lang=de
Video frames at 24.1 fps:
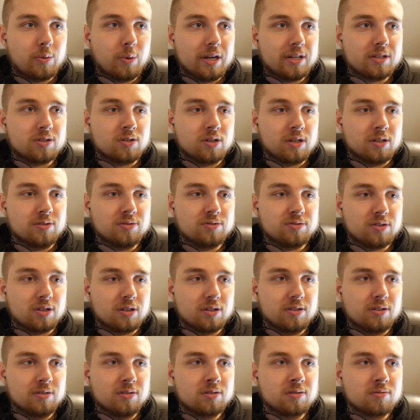Redcon
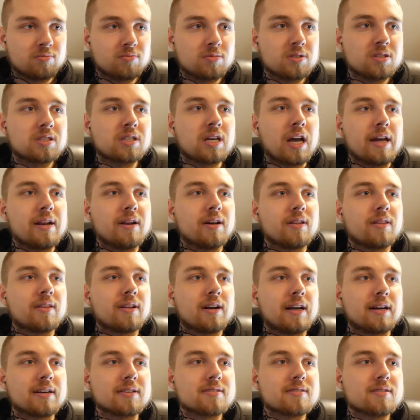von Kanan the
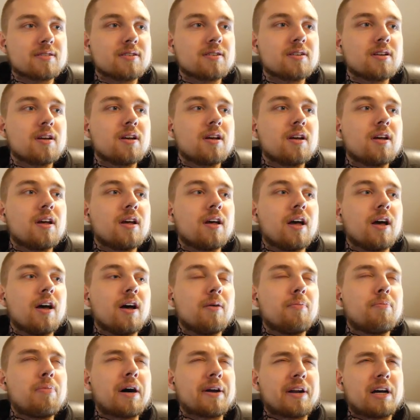Last
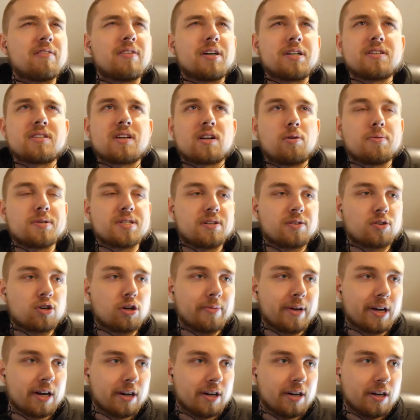äh, Padawan, ich sag glaube ich seine
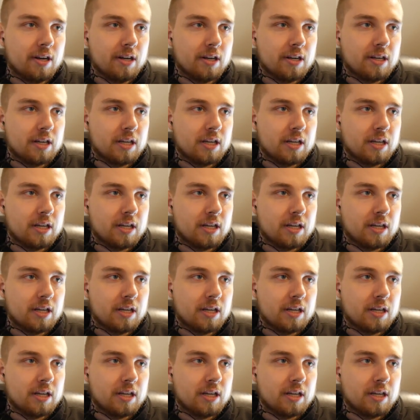Comicreihe.